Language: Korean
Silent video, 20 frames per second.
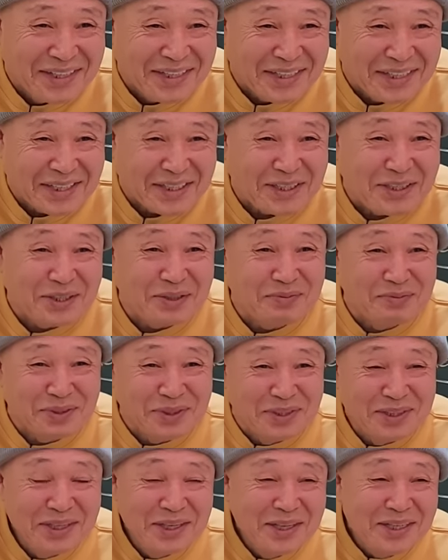
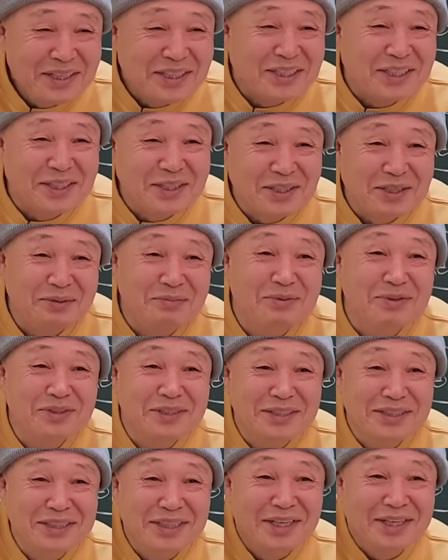지금은, 지금은
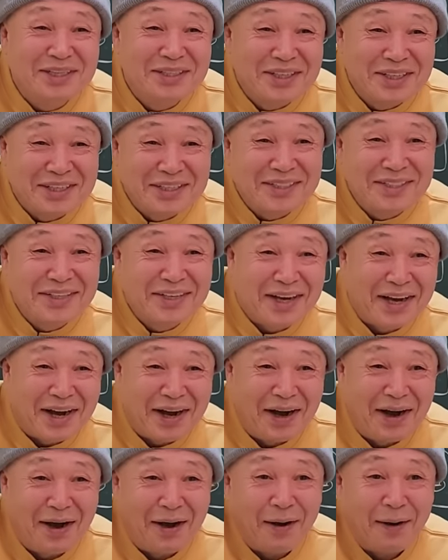이해를 하는
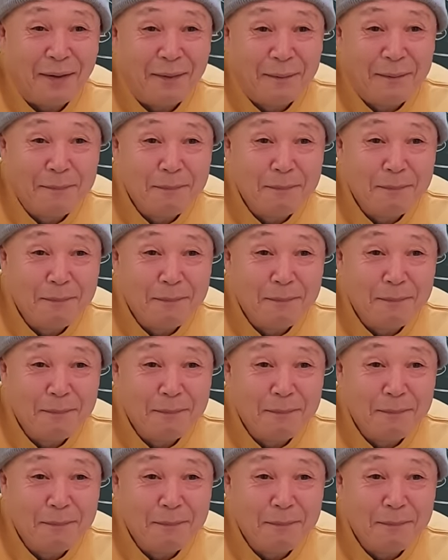거야.